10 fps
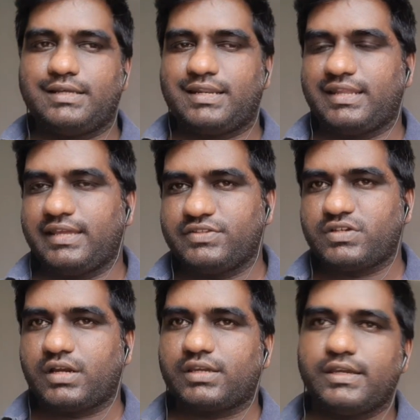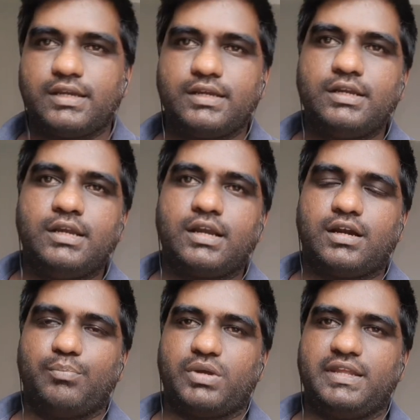रेंज आके
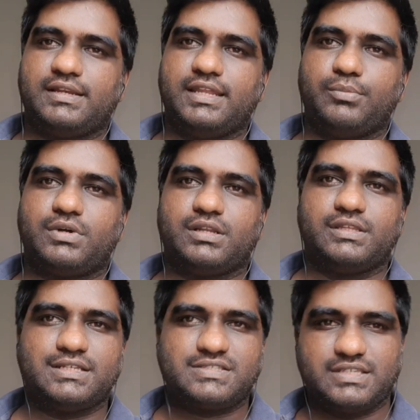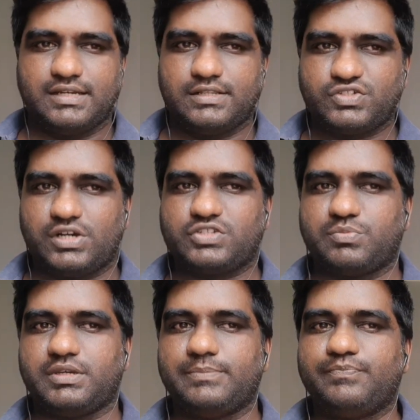कंपनी क्लेम करती है सिंगल चार्ज पे